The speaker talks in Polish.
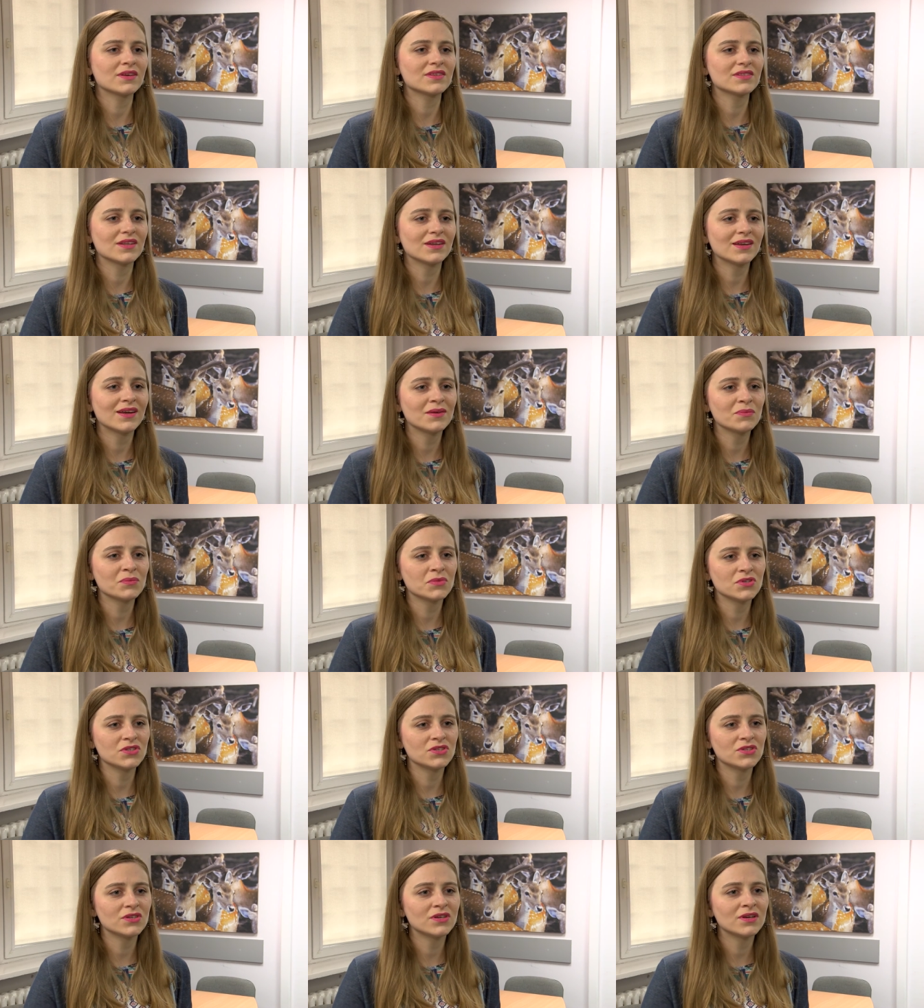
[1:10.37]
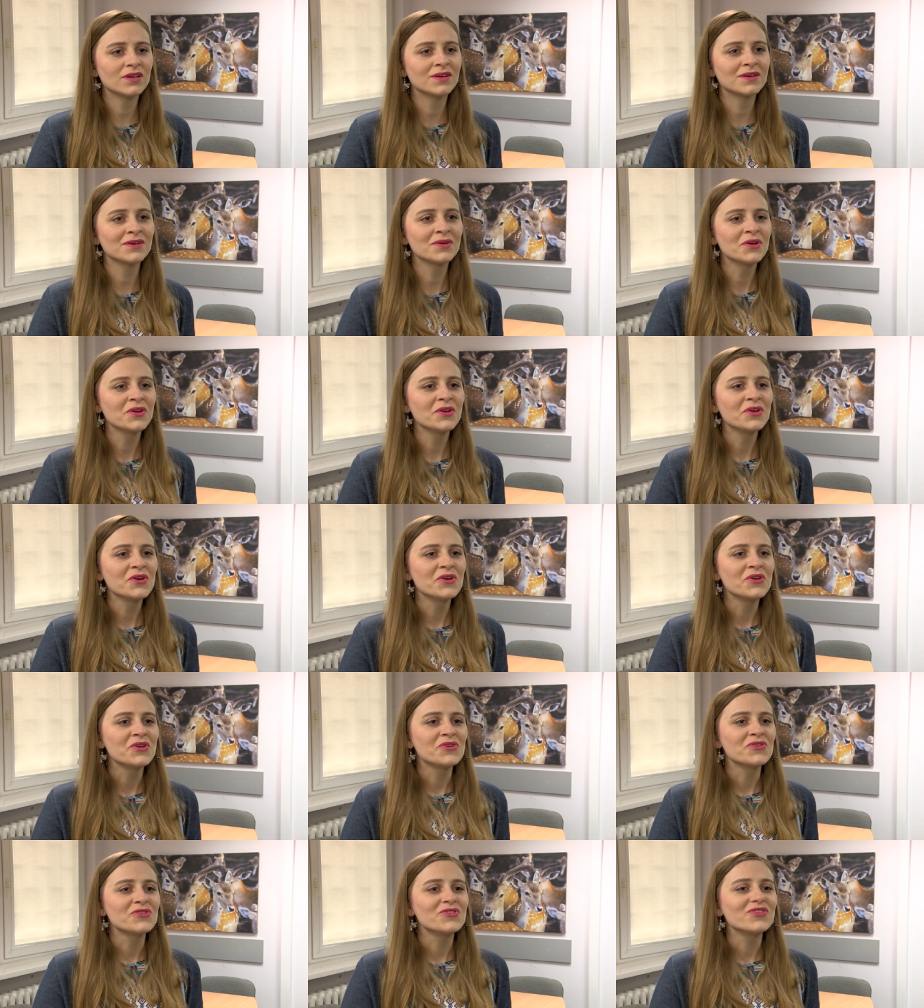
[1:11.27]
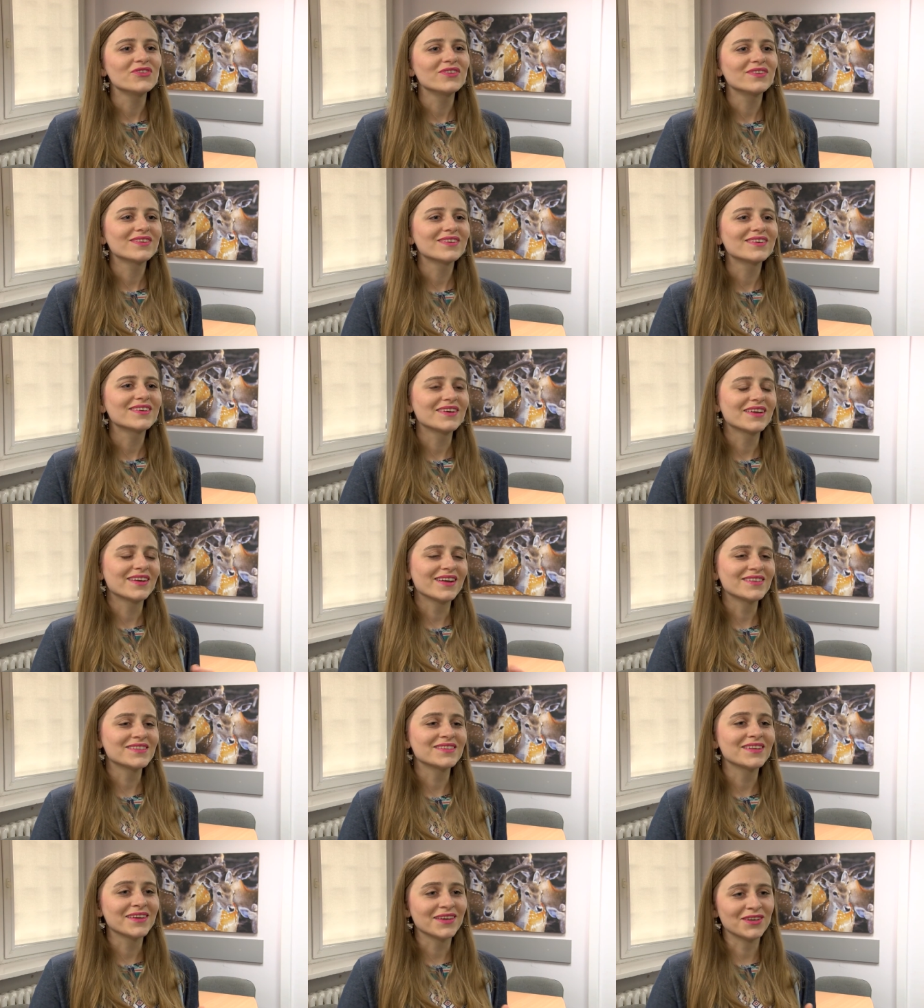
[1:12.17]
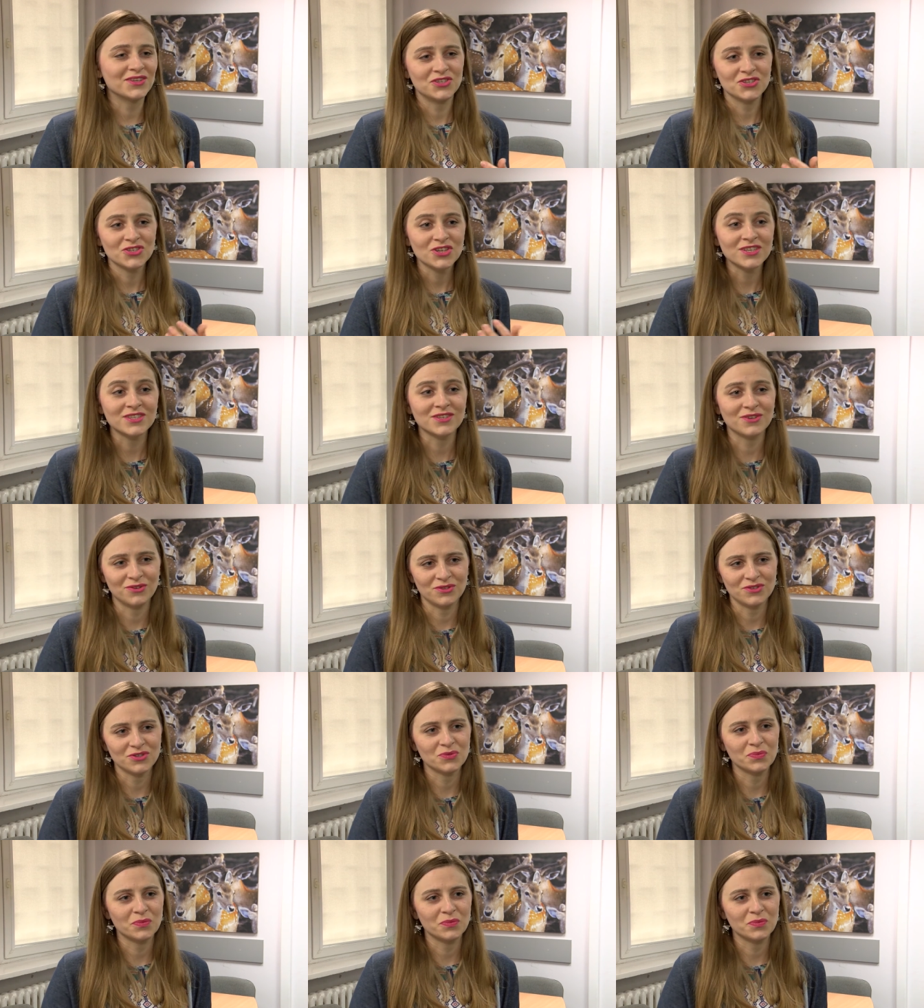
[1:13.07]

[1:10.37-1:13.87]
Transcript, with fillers: Starajmy się raz na jakiś czas chociaż,